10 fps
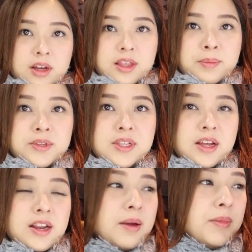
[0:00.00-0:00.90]
Katapos
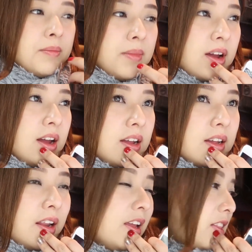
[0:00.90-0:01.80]
lang namin mag
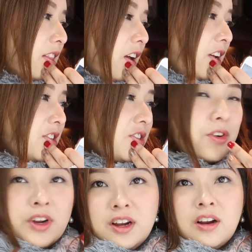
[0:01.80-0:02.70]
late lunch
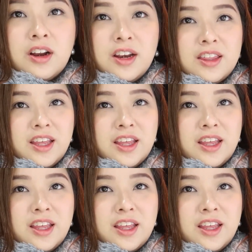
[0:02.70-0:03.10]
or early